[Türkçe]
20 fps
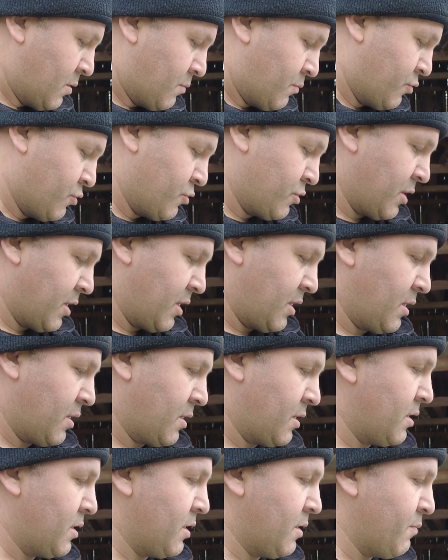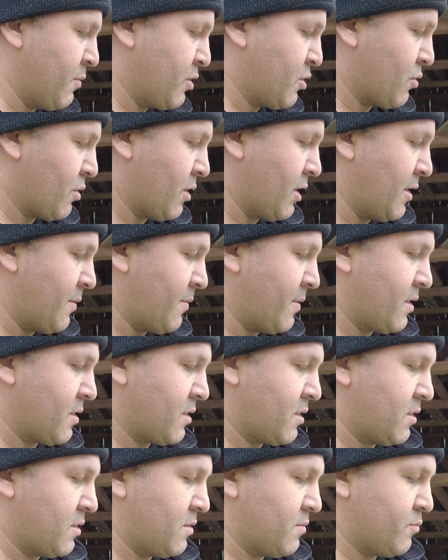Bu da e, mikro
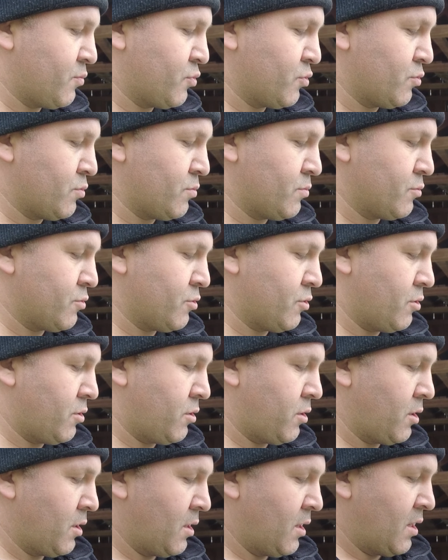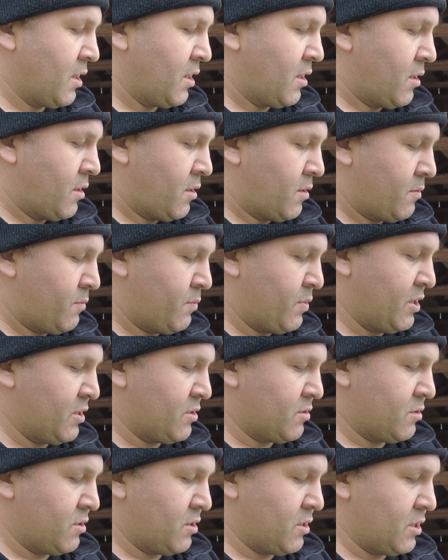elementlerin bulunduğu
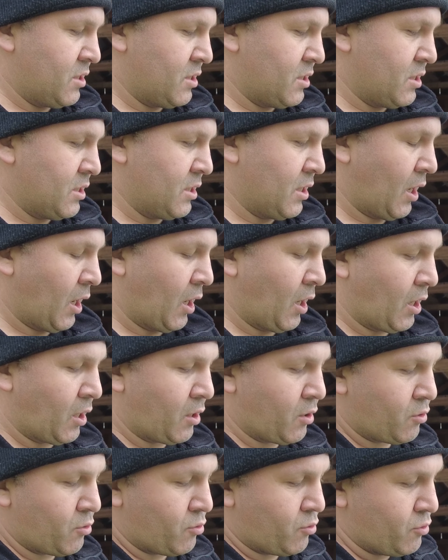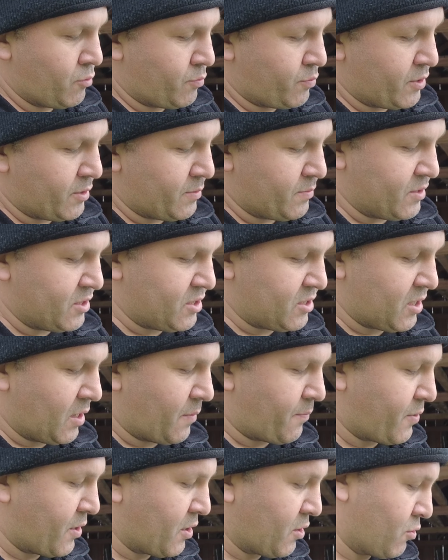bir e, gübremiz,
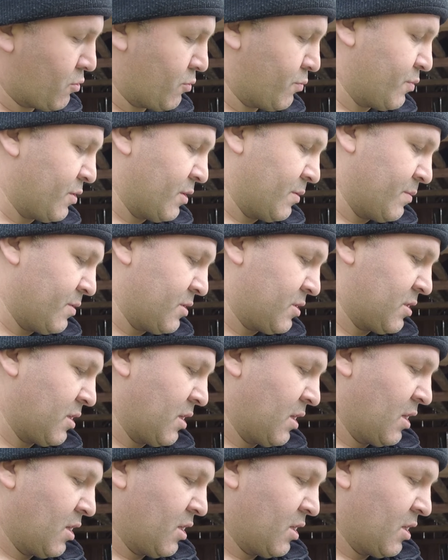yaprak gübremiz.